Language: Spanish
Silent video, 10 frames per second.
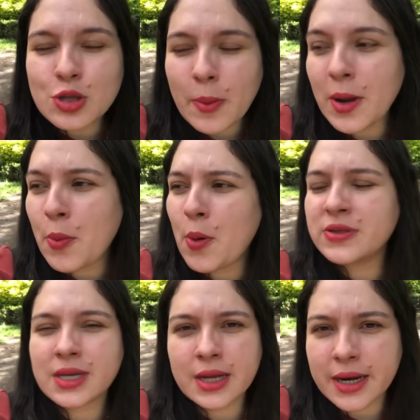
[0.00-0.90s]
no me los
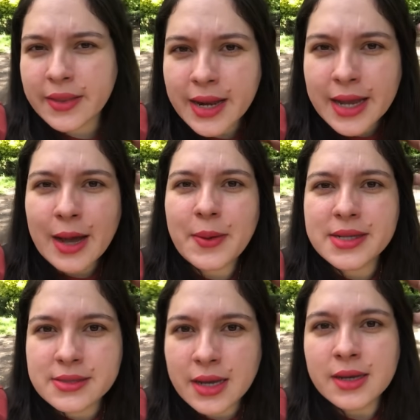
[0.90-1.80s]
puedo sacar de la
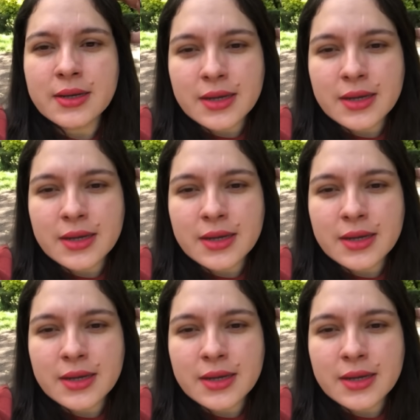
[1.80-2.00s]
cabeza.